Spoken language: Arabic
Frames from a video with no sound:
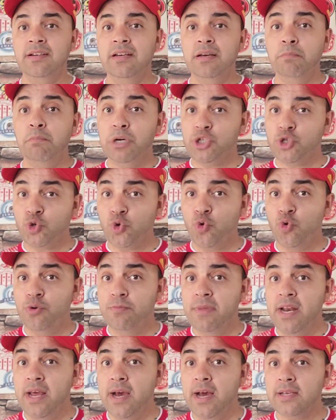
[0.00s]
باش تكون
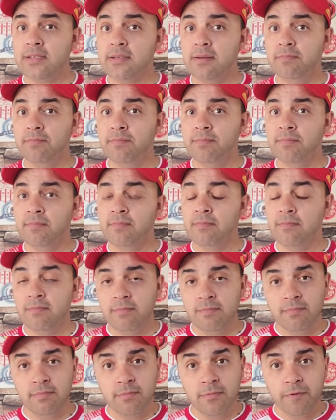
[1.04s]
منهزم
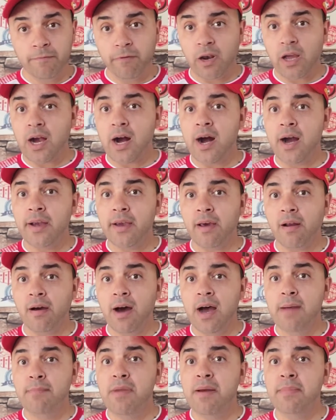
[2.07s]
في القاهره
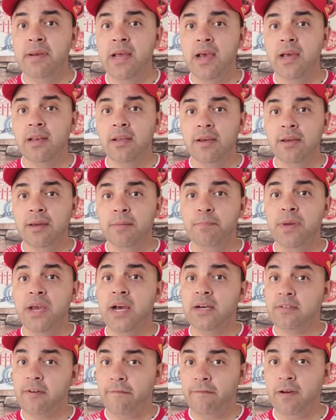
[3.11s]
امام الاهلي
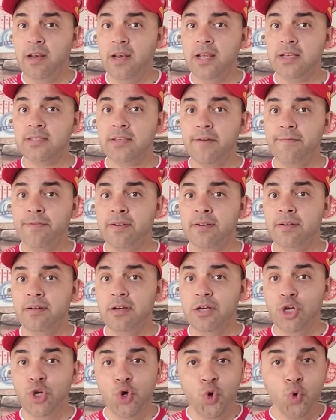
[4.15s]
بهدفين لصفر
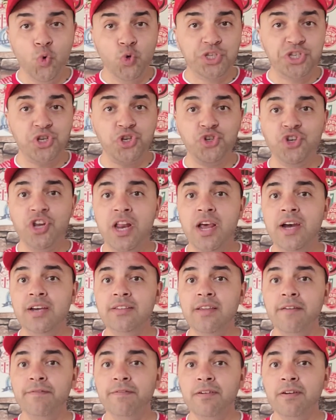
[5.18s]
وتسجل
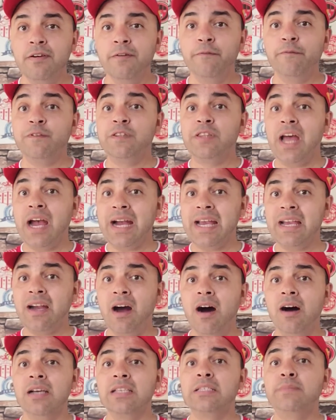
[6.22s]
هدف في
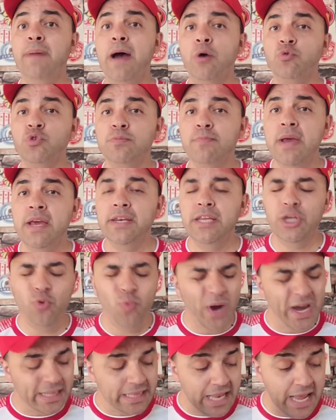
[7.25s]
الدقيقه 87
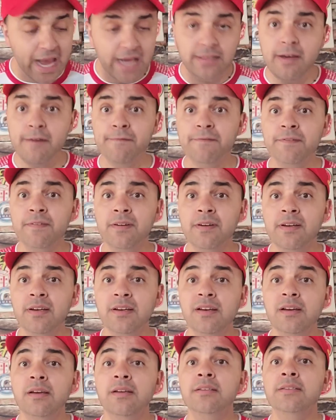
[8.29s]
وهذا الهدف
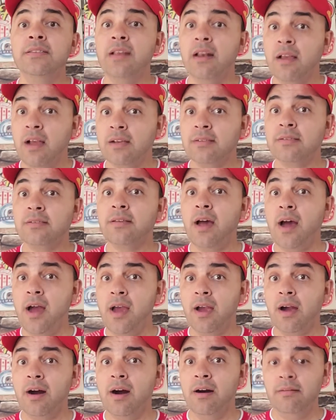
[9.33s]
نزل
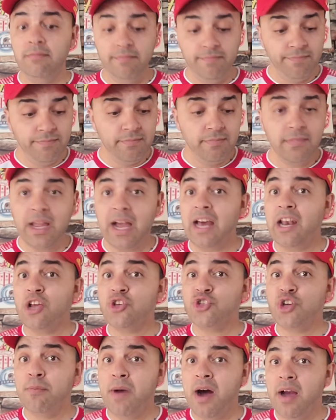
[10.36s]
كالصاعقه على
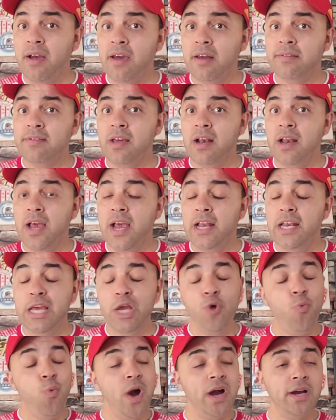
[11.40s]
الجماهير ديال الاهلي
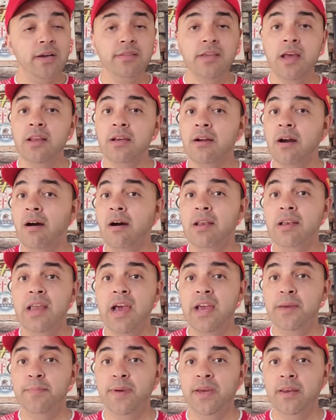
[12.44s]
وكذلك
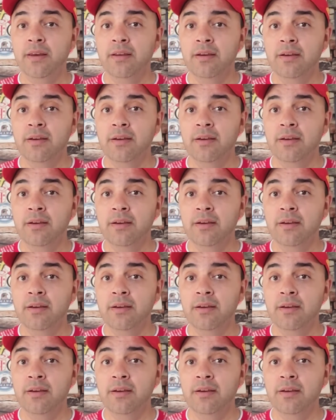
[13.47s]
اللاعبين